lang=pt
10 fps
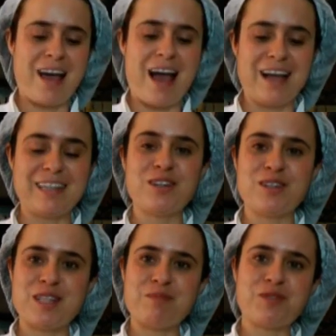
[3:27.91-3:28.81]
Aqui
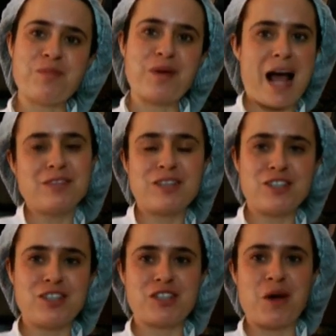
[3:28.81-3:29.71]
nós temos o prato que
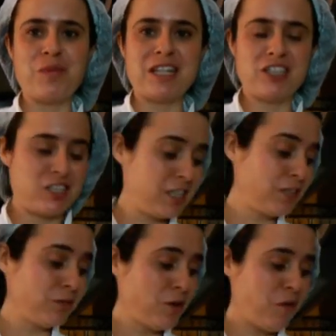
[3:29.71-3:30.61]
a gente está
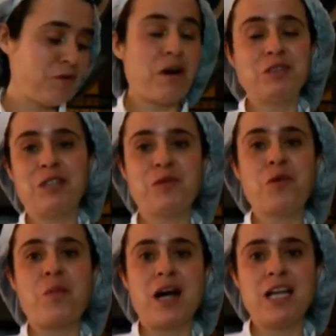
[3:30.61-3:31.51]
homenageando, o Walter
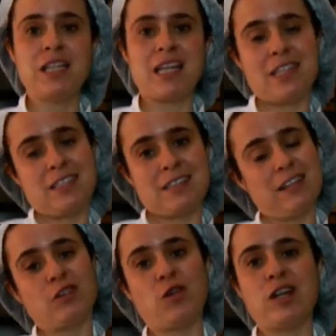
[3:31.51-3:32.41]
Ugumãe, que é esse
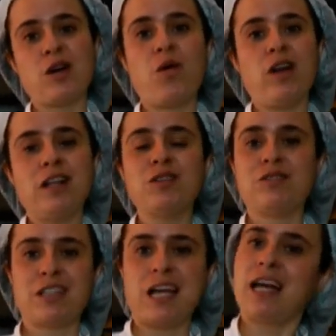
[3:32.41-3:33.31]
escritor angolano que
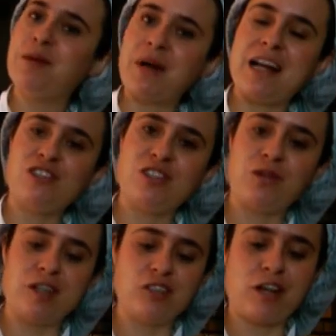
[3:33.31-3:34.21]
vai estar aqui em Paraty
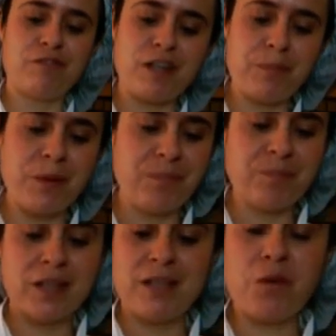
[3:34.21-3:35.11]
durante a flip,
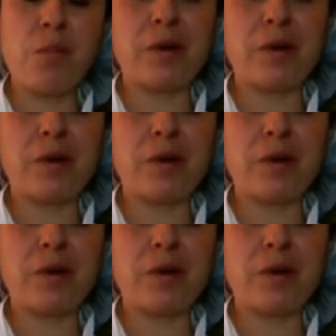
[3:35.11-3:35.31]
e um